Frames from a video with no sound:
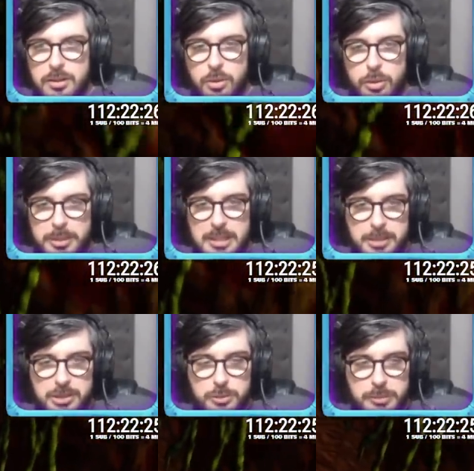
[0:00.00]
Opa, dá
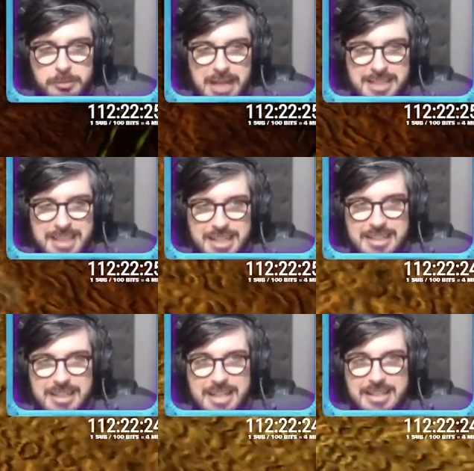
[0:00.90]
pra subir mais
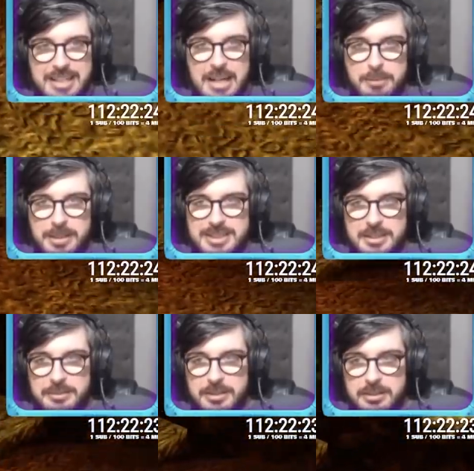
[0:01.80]
ainda. O que, que tem lá pra
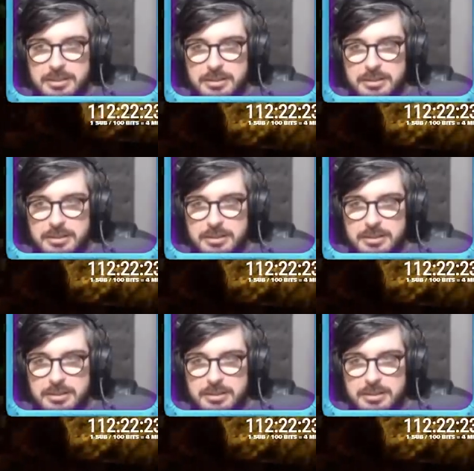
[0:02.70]
cima?